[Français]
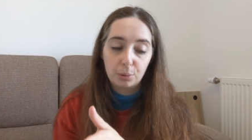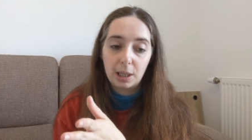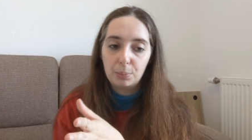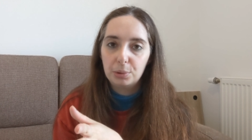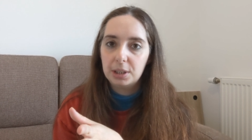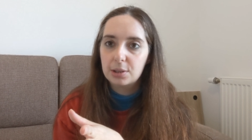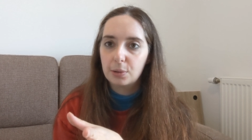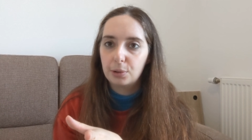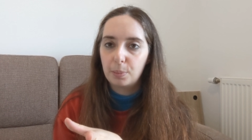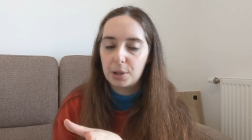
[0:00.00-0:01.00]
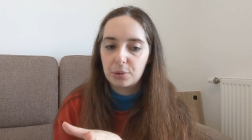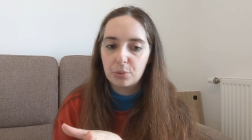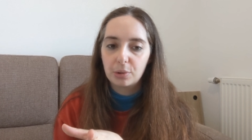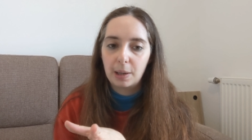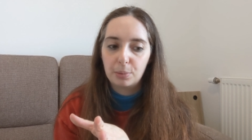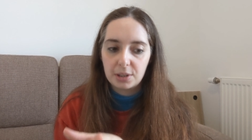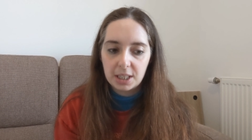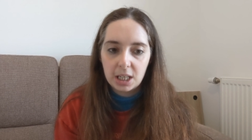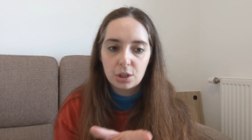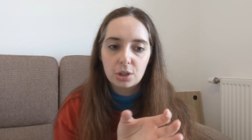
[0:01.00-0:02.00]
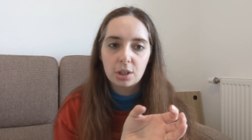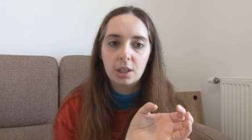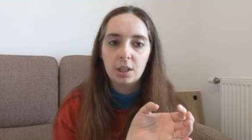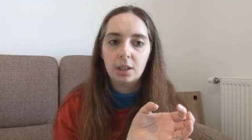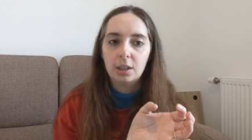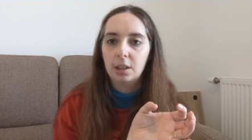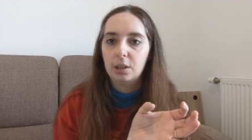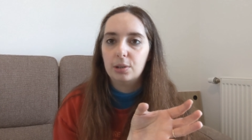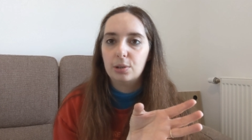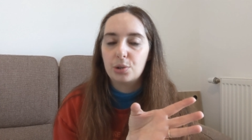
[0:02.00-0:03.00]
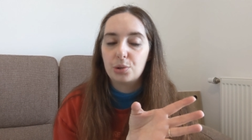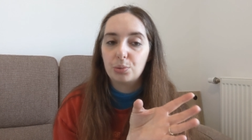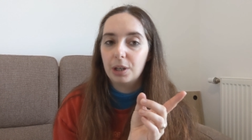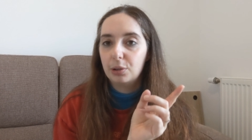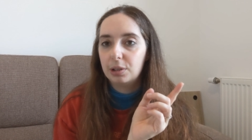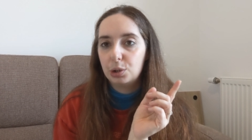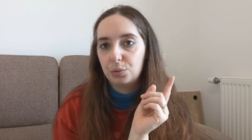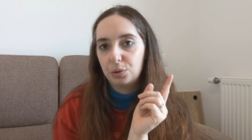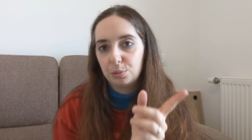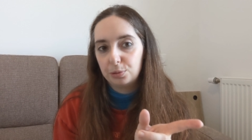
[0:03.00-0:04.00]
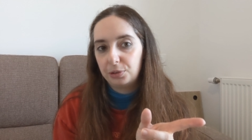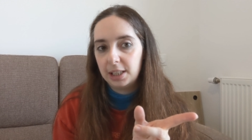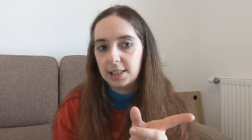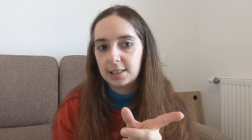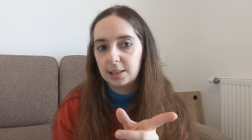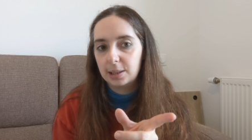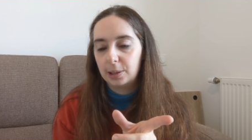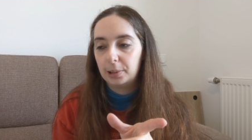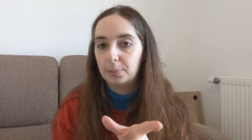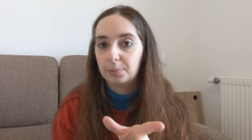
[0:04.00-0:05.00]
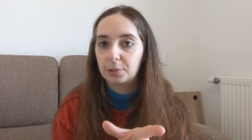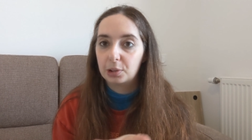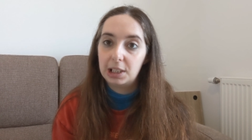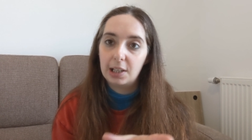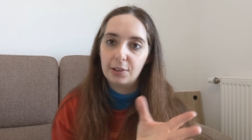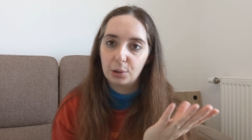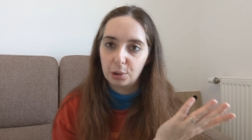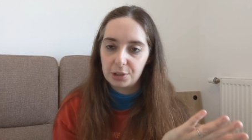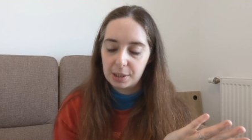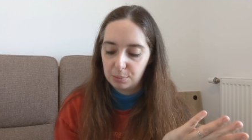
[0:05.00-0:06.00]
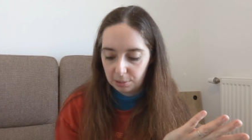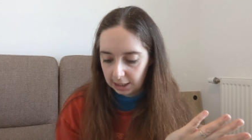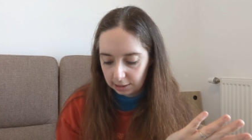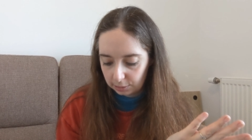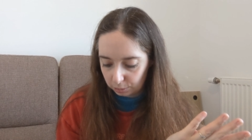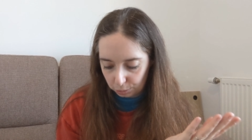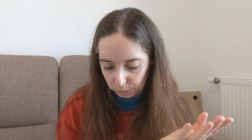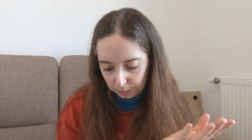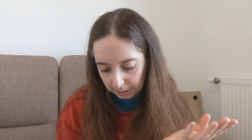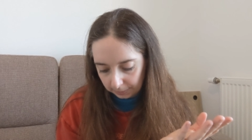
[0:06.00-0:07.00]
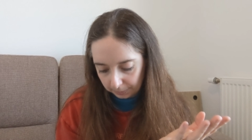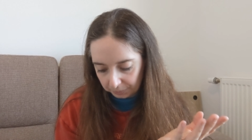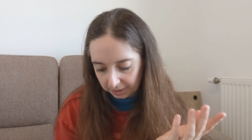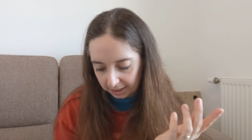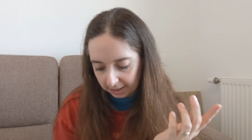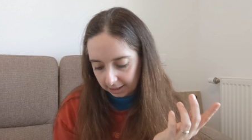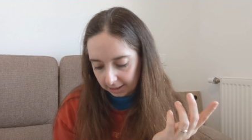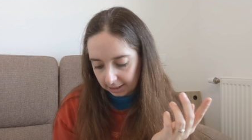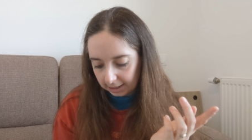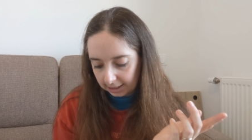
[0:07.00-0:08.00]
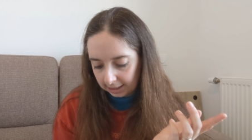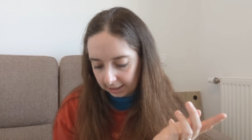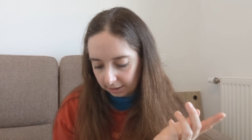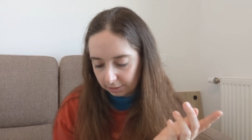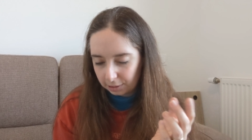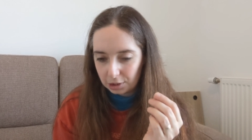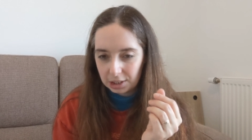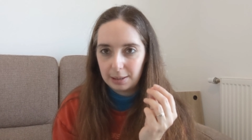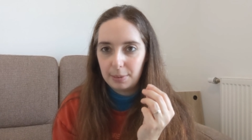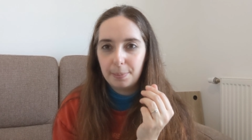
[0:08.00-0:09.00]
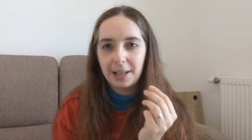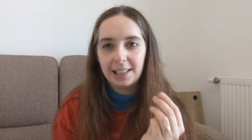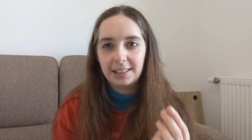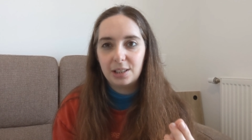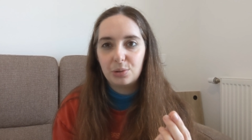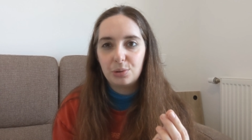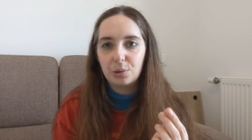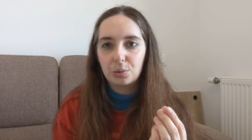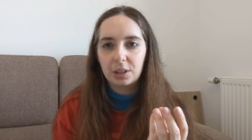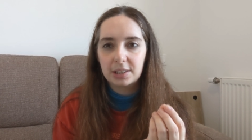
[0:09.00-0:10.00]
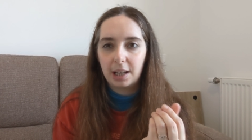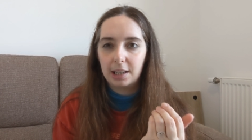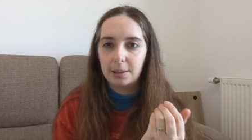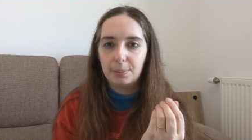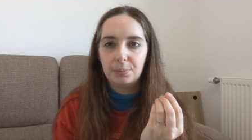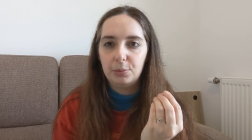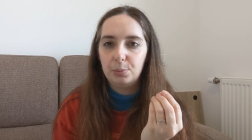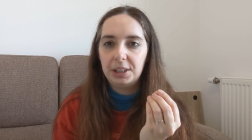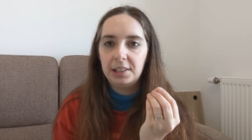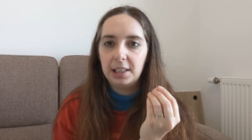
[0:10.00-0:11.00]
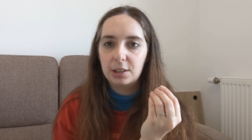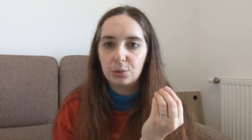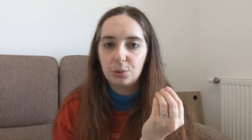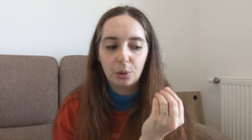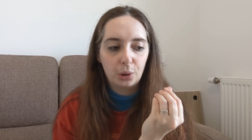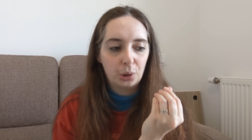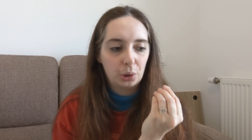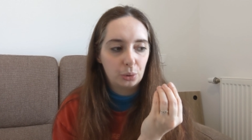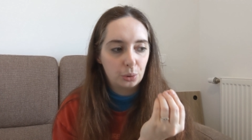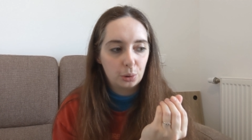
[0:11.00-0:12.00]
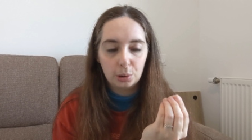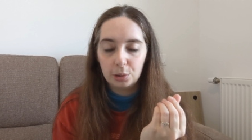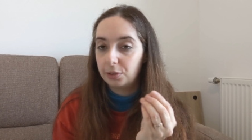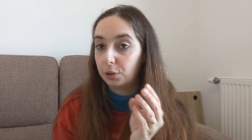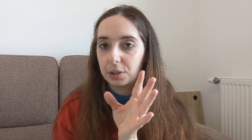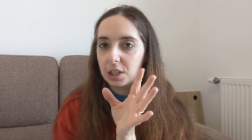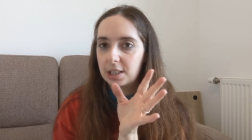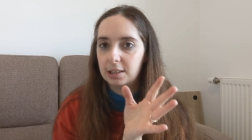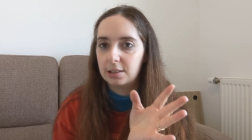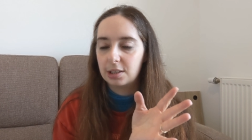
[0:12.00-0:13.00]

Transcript: pour la peau des enfants parce qu'ils ont la peau sèche, euh, soit dans les cheveux de mon fils euh, quand il avait encore ses bouclettes de bébé. Et je n'aimais pas la texture, je crois que c'est une petite texture collante, enfin en tout cas